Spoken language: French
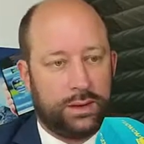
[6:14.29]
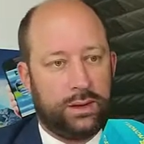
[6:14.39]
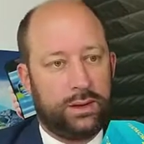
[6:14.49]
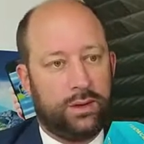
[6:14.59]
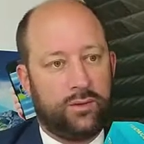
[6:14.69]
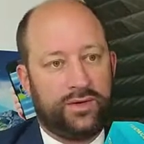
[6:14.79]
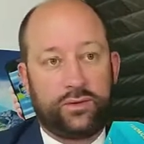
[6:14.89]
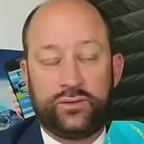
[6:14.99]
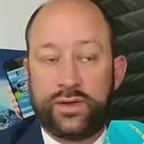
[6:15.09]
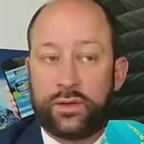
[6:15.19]
Euh, on va
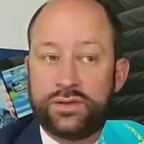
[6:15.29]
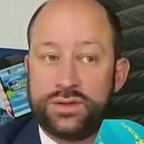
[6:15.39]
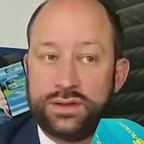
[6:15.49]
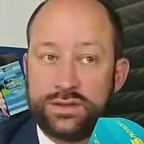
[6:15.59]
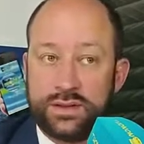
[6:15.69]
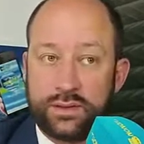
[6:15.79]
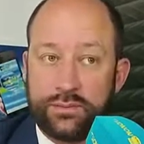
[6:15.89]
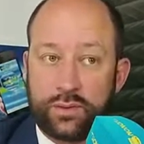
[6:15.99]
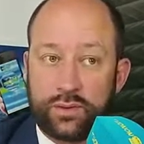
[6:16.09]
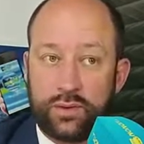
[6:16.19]
tout faire aussi
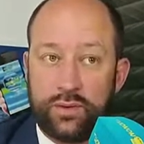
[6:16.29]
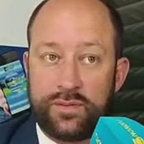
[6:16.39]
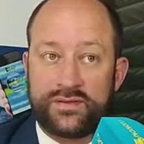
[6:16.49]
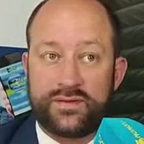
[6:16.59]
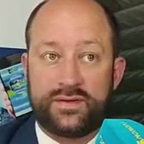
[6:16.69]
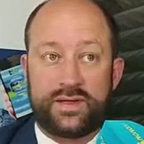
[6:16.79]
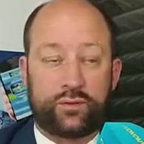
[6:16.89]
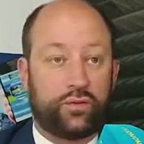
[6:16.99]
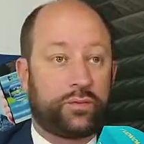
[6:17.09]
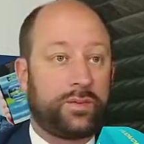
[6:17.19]
pour que le pass sanitaire
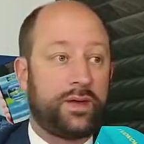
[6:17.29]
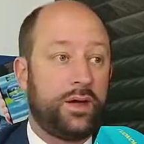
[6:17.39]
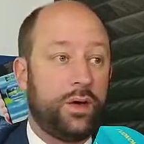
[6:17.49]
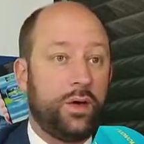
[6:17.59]
soit supprimé